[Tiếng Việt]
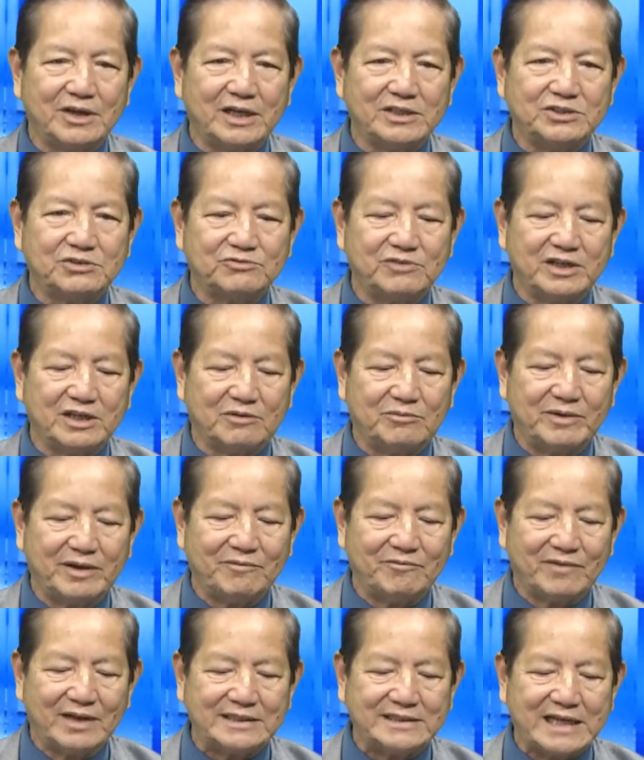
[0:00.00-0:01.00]
SUV của
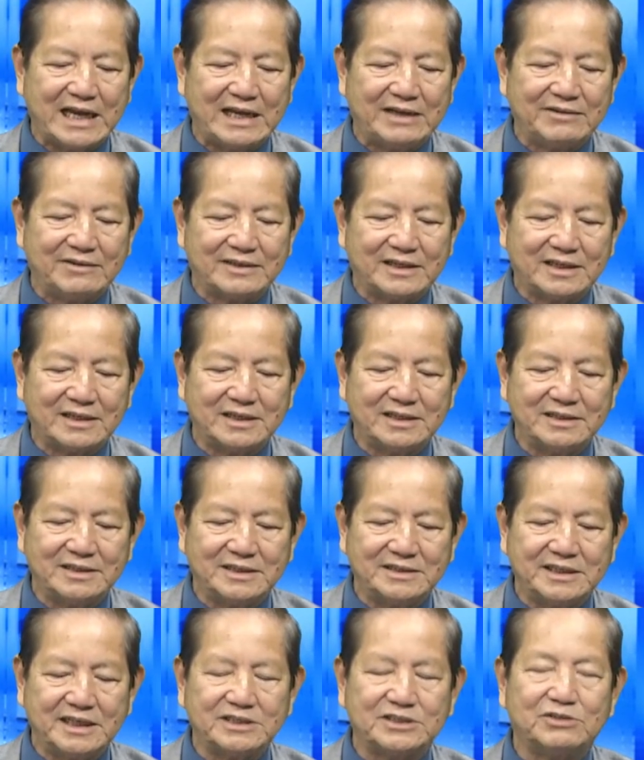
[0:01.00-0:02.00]
mình và chạy
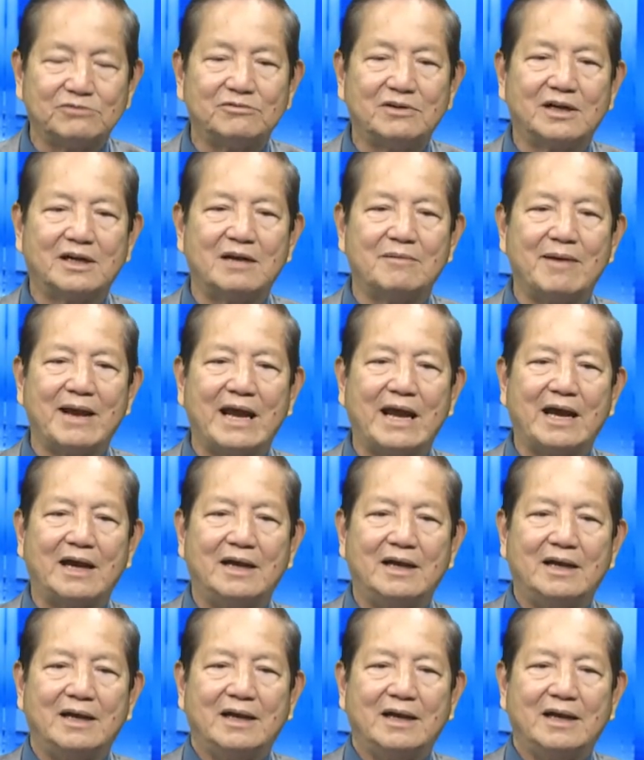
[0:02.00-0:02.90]
tới chĩa súng vào người mẹ.